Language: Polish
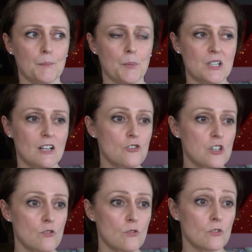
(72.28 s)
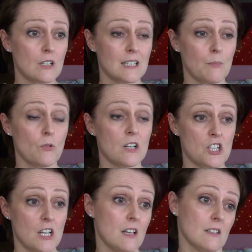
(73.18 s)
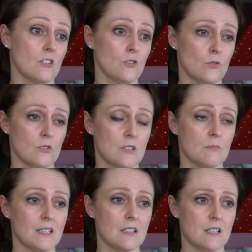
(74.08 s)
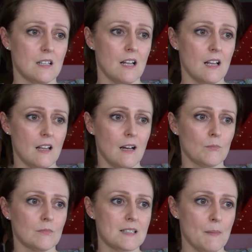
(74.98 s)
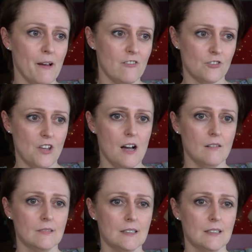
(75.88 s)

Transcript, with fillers: Po zakończeniu etapu leczenia, tego, który medycyna zapewnia,